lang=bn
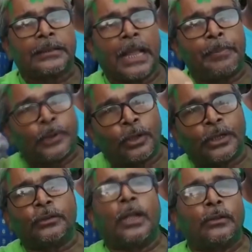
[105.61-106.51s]
তার
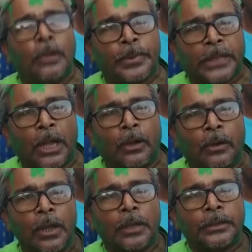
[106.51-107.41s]
বিতর্কিত একজন বিধায়ক
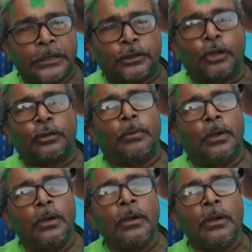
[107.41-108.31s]
দ্বিতীয়ত বলুন